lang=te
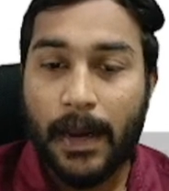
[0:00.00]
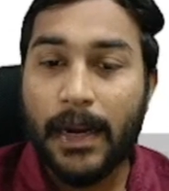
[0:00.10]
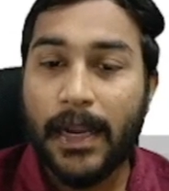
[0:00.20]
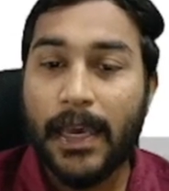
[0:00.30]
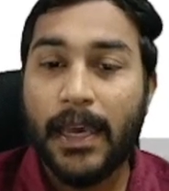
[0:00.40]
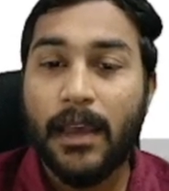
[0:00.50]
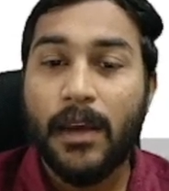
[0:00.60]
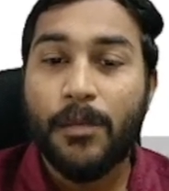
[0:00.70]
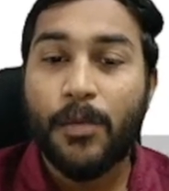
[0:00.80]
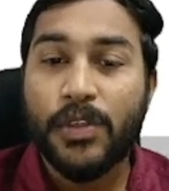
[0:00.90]
అంటే
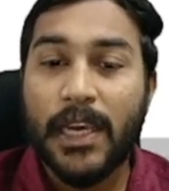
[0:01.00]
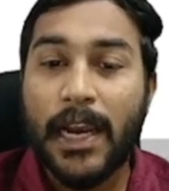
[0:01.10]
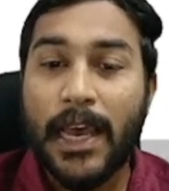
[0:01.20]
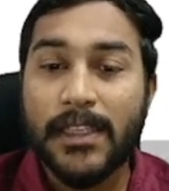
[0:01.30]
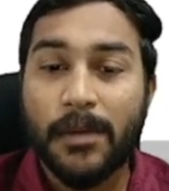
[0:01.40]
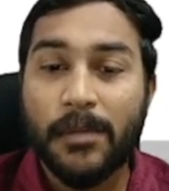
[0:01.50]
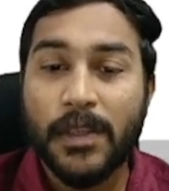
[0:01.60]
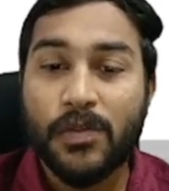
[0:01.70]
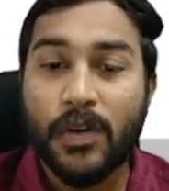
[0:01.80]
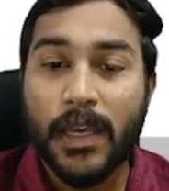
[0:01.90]
ఇప్పుడు జేఎల్ ఎగ్జామ్
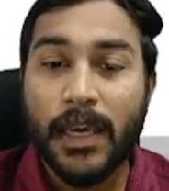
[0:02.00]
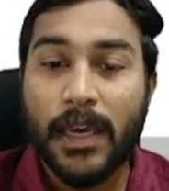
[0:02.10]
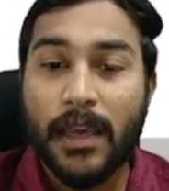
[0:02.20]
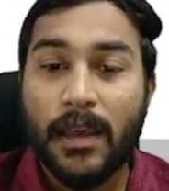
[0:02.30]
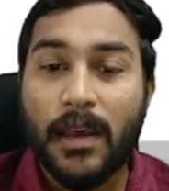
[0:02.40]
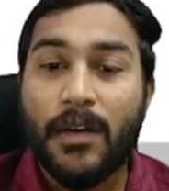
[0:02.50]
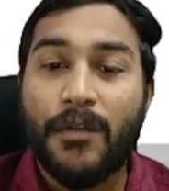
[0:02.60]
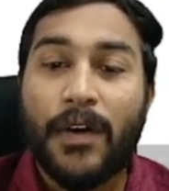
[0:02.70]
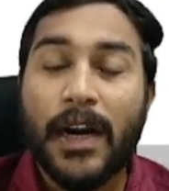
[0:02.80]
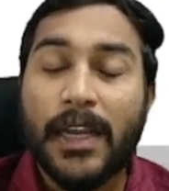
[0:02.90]
తీసుకుంటే
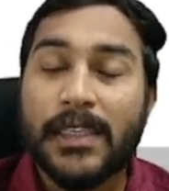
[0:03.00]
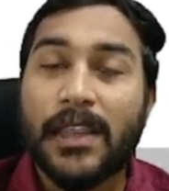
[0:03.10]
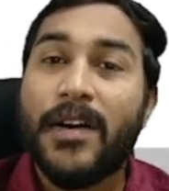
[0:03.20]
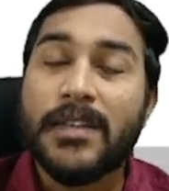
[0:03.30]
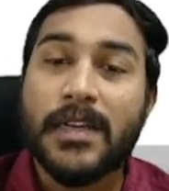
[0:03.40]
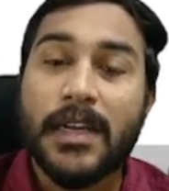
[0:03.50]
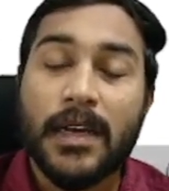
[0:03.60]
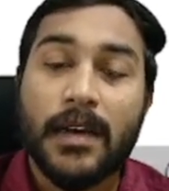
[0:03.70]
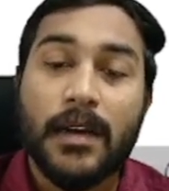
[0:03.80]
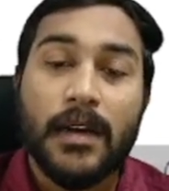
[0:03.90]
వాటికి చదవాల్సిన
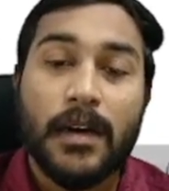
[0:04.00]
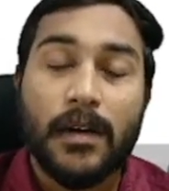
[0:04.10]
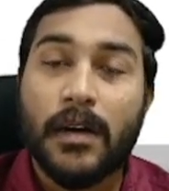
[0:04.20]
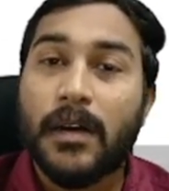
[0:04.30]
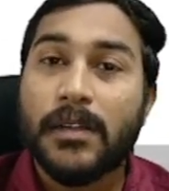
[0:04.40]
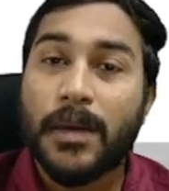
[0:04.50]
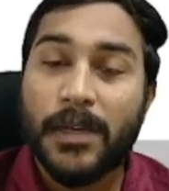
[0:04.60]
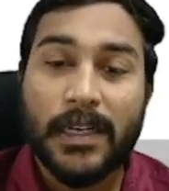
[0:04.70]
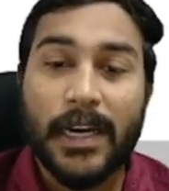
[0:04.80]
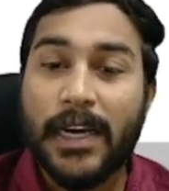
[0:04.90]

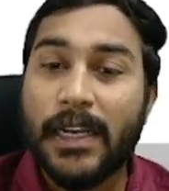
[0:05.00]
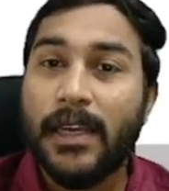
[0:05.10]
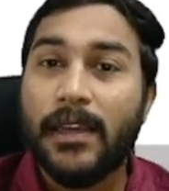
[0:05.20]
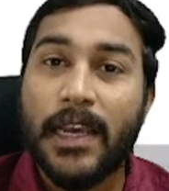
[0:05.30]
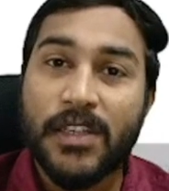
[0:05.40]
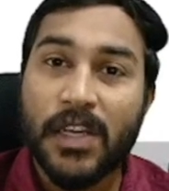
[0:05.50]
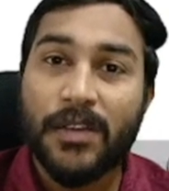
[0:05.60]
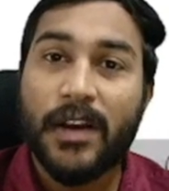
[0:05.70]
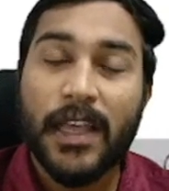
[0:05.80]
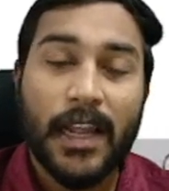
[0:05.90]
సబ్జెక్ట్ ఏంటి ఏం
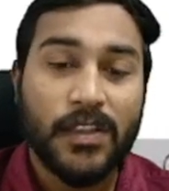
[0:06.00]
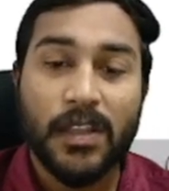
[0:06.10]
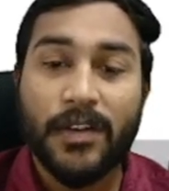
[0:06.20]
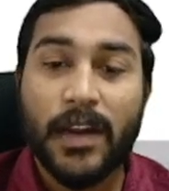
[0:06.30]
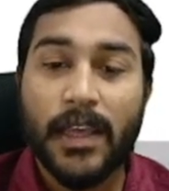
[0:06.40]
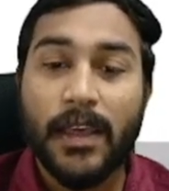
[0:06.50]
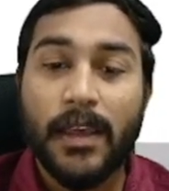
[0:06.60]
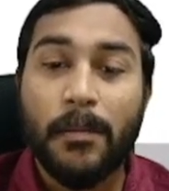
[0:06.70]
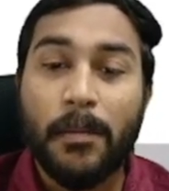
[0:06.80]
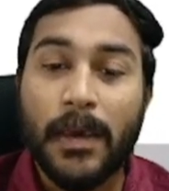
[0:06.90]
చదవాలి ఎలా చదవాలి
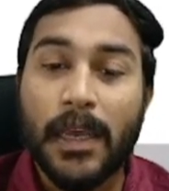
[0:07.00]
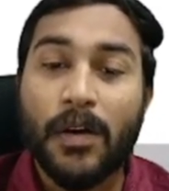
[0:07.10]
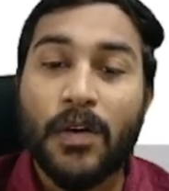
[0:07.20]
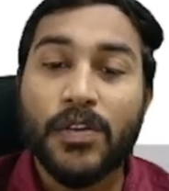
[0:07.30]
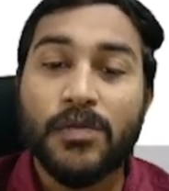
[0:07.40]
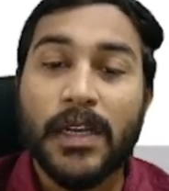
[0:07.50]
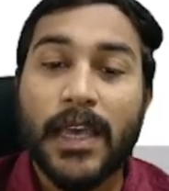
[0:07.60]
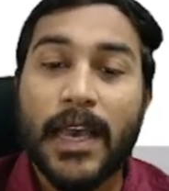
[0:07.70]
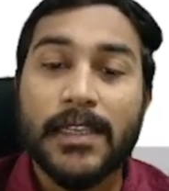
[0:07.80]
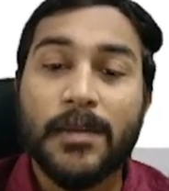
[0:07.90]
పిఎల్ కోసం
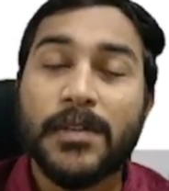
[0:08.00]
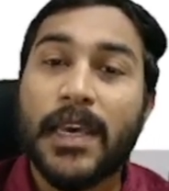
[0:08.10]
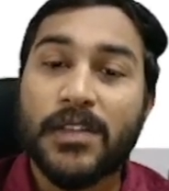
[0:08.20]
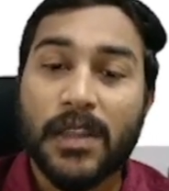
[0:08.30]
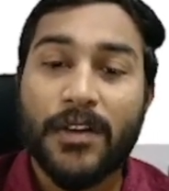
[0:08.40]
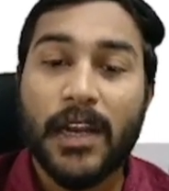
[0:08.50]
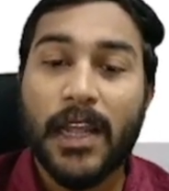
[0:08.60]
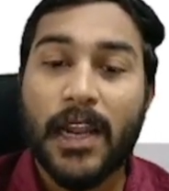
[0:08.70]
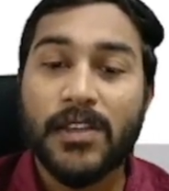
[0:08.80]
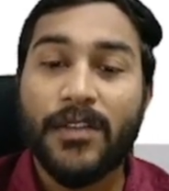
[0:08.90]
జరిగే ఎగ్జామ్స్కి ఏం చదవాలి
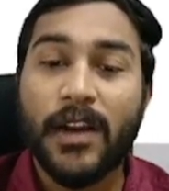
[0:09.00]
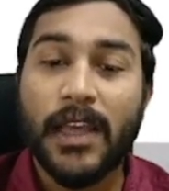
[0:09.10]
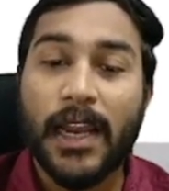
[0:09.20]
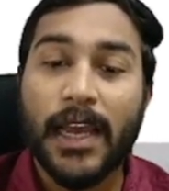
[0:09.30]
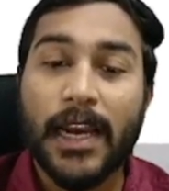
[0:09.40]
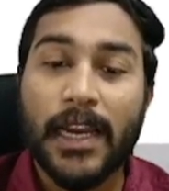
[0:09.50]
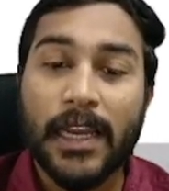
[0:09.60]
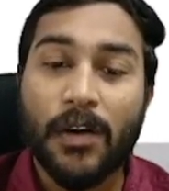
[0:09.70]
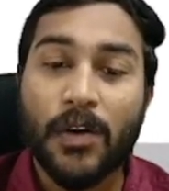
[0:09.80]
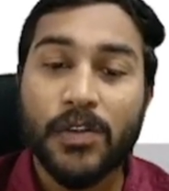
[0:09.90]
ఎలా చదవాలి అలాగే
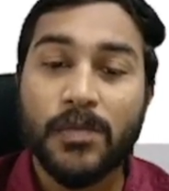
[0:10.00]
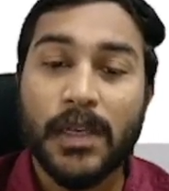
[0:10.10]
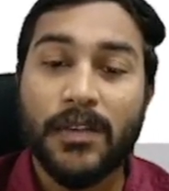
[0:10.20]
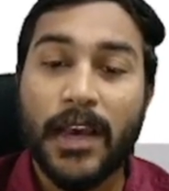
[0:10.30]
డిఎల్ కోసం చదివే